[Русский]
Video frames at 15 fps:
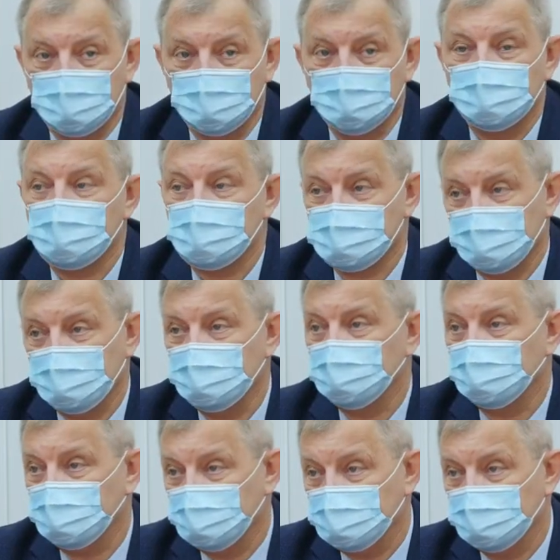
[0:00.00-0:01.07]
Он это
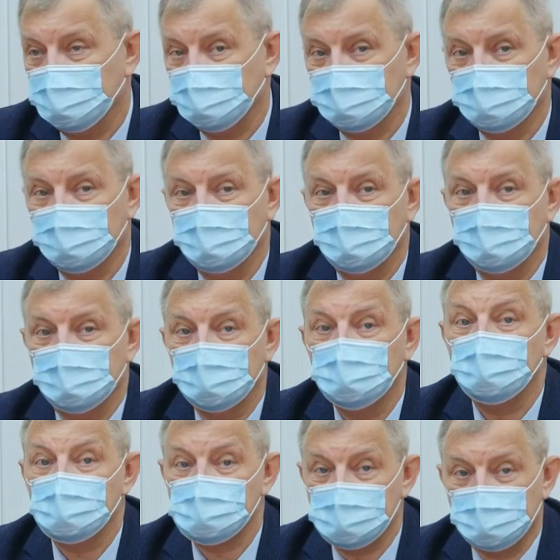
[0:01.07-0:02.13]
знает, понимает и
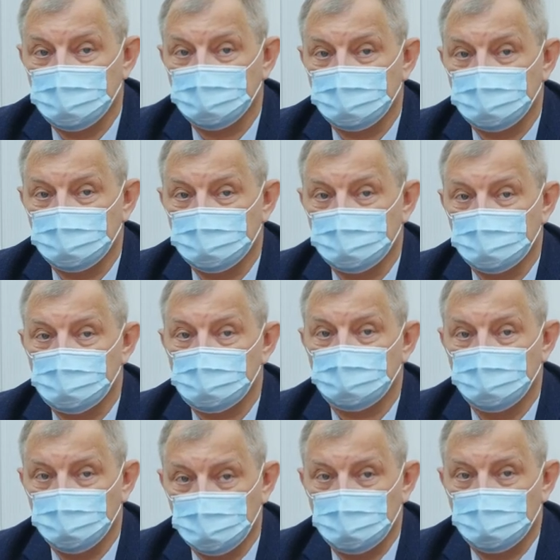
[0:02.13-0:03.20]
признает, что
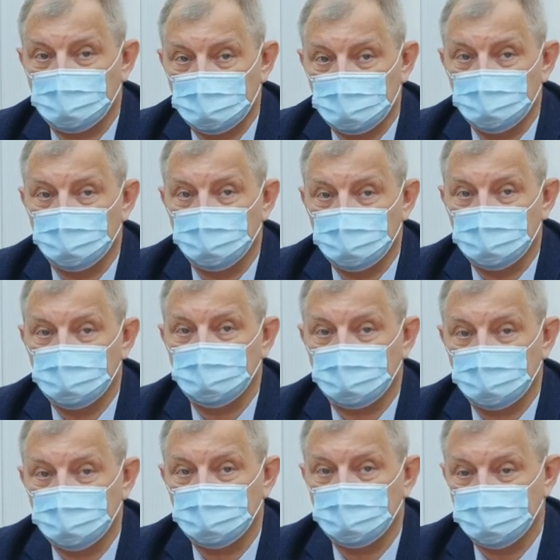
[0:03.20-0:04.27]
ему необходимо будут эти
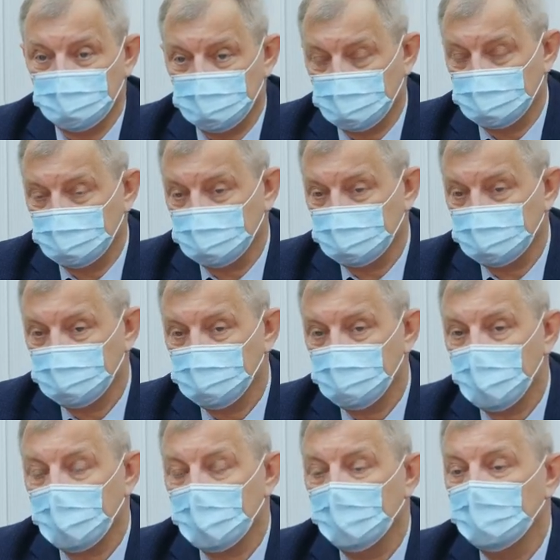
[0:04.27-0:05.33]
работы выполнить.
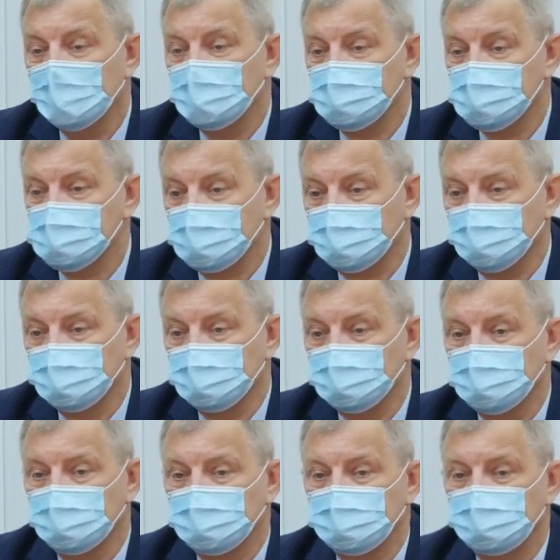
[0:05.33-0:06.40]
Часть работ,
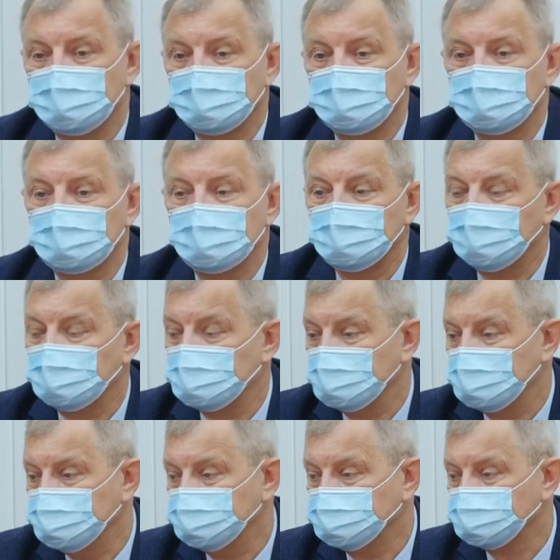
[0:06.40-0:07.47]

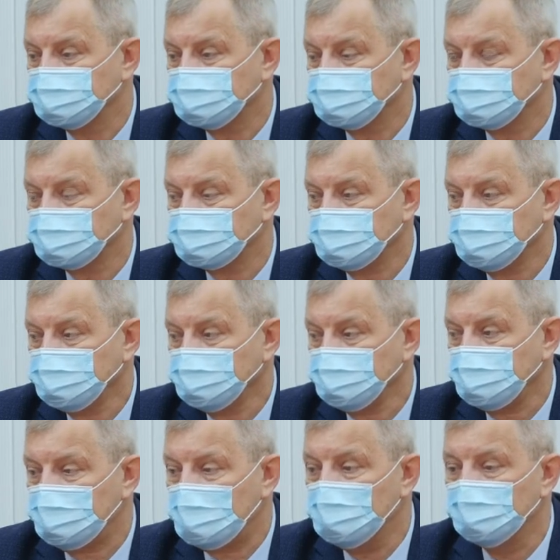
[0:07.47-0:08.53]
которые
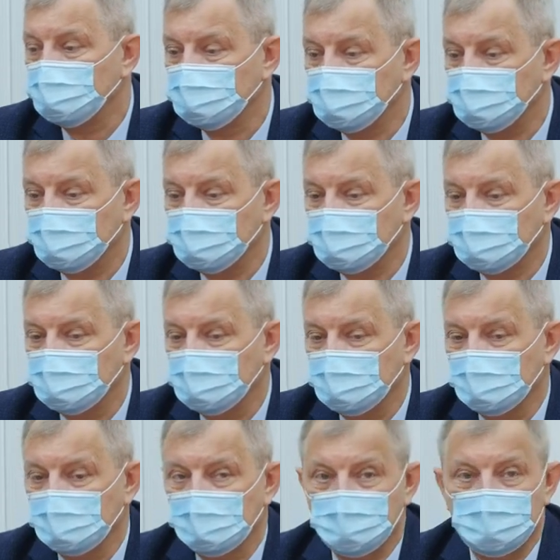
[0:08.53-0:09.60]
он выполнил,
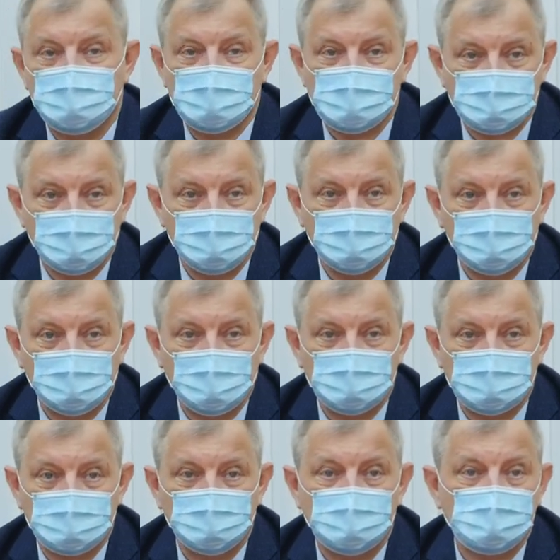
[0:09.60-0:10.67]
мы сейчас понимаем,
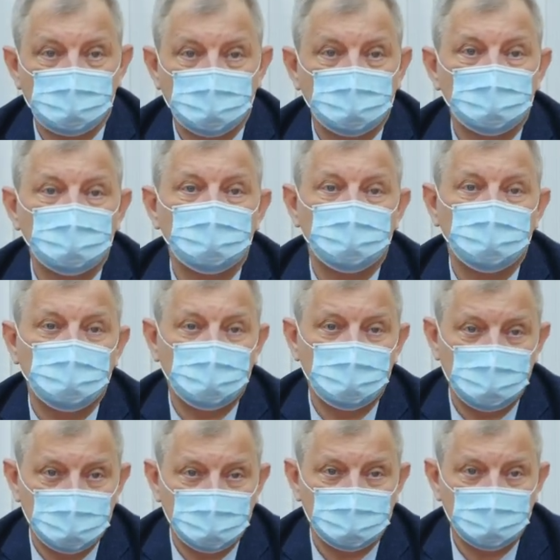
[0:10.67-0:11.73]
что весной он будет
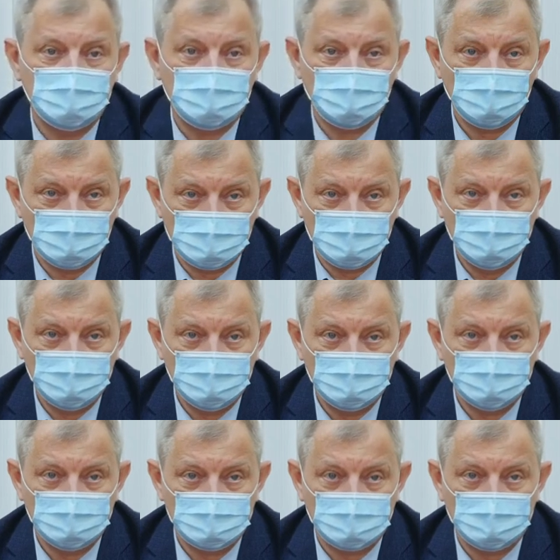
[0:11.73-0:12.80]
переделывать уже
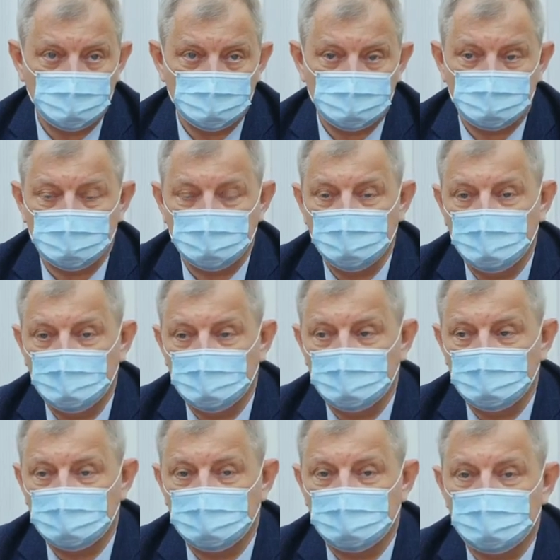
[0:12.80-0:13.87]
потому что
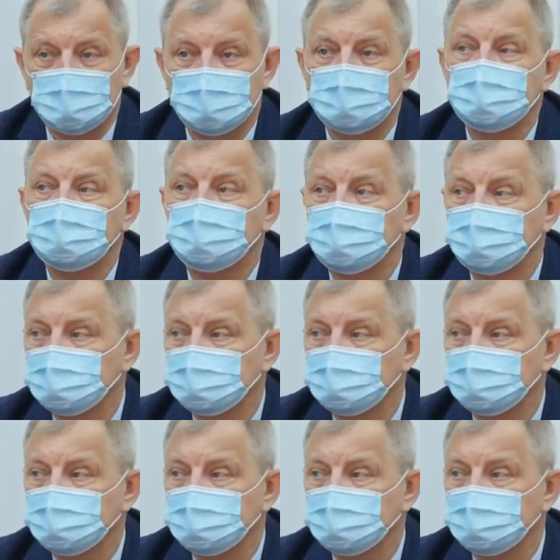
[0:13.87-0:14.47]
э,